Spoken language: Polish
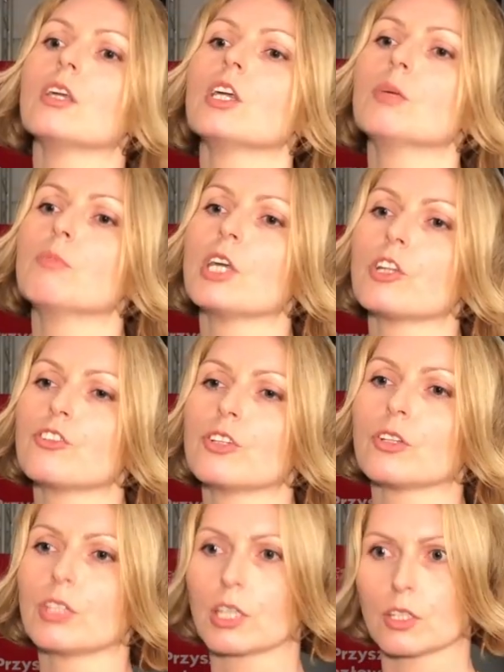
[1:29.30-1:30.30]
i mieć
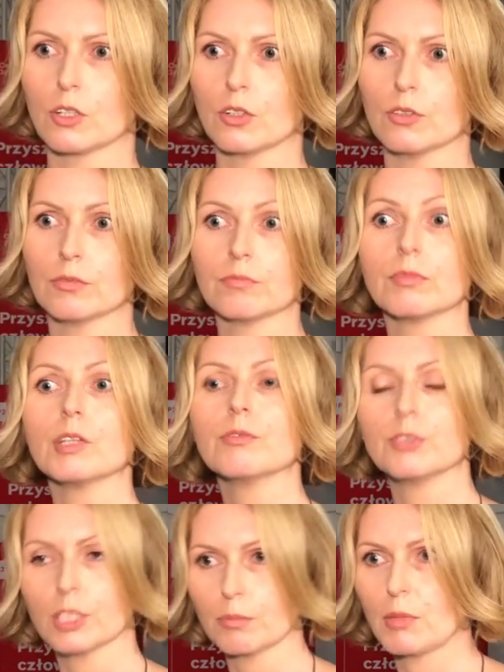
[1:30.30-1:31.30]
do tego
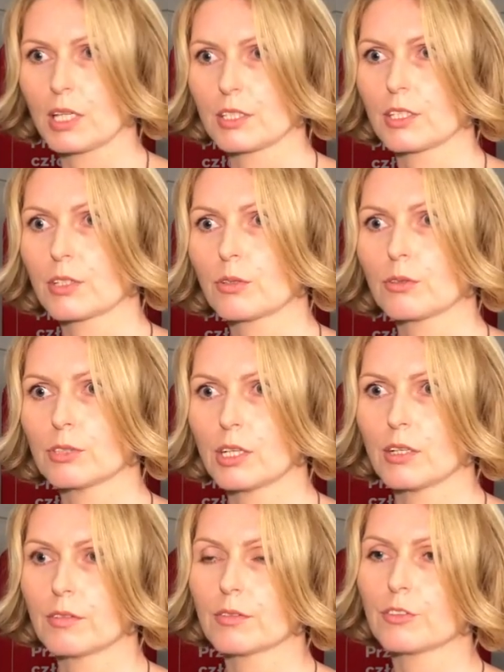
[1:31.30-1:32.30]
informacje,
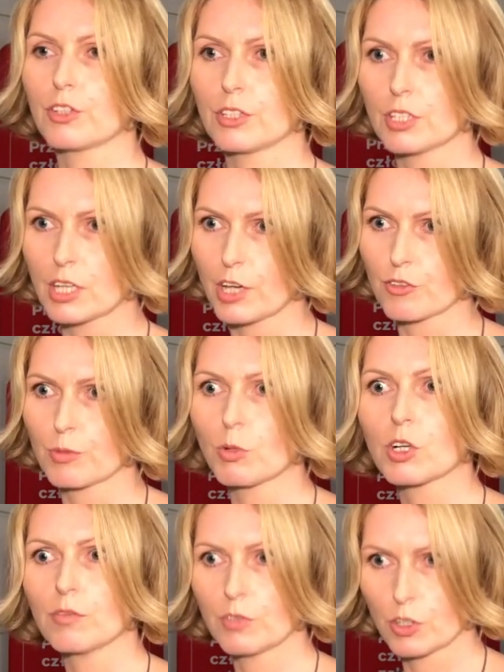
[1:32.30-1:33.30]
które dziennikarze
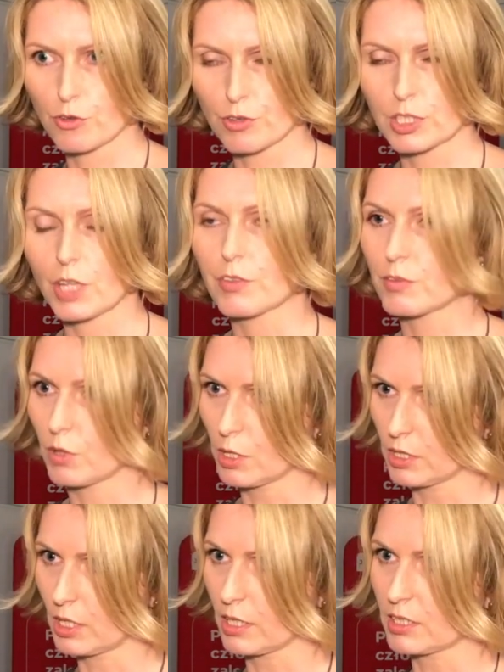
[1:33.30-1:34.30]
mogą wykorzystać w
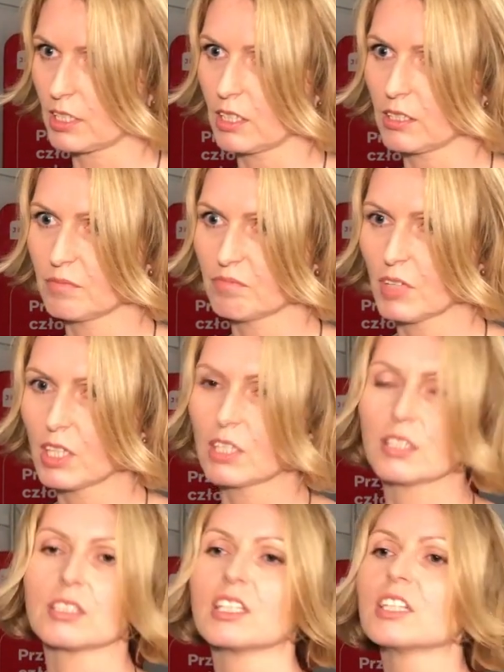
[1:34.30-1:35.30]
swoich tekstach.
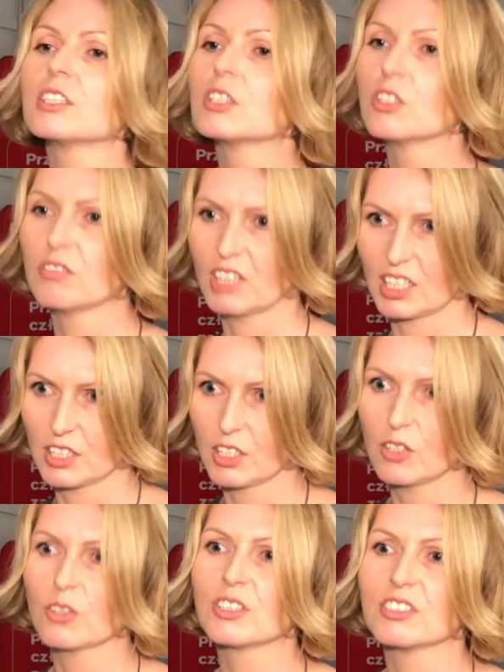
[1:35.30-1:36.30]

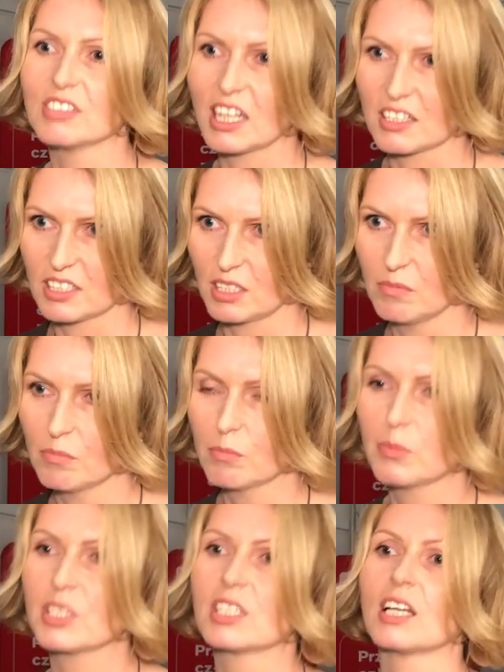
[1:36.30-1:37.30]
Zdecydowanie odradzam
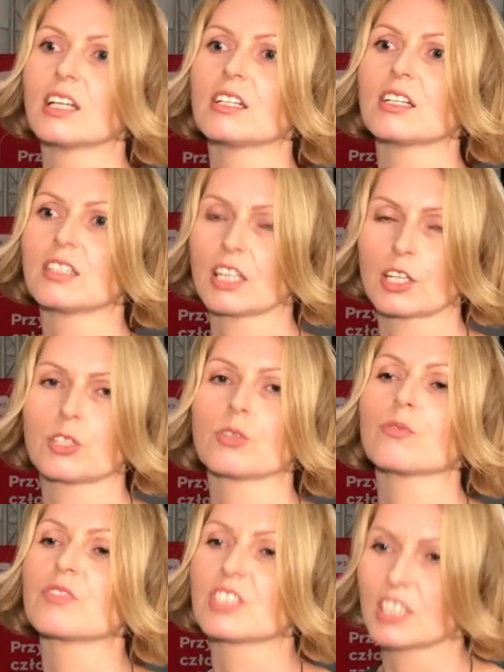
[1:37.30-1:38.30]
pisanie
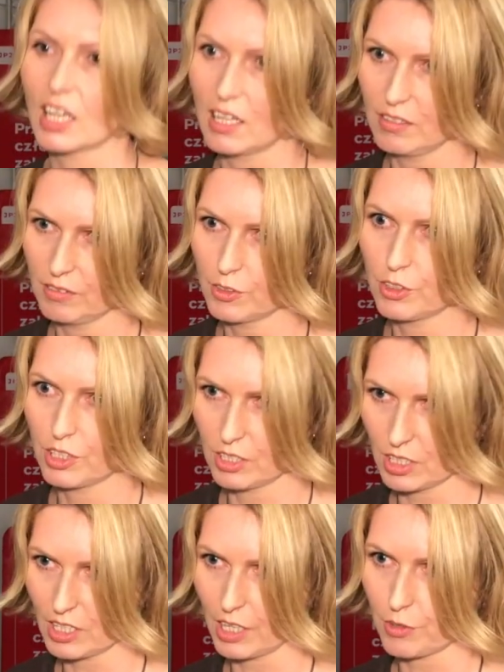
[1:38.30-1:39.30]
tekstów za
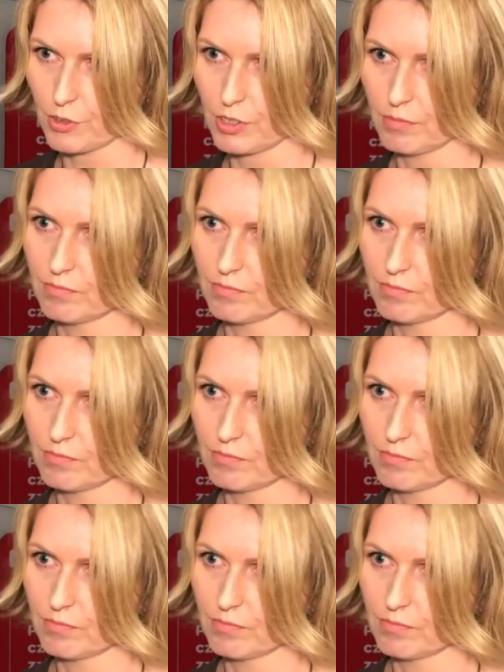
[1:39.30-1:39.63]
dziennikarzy.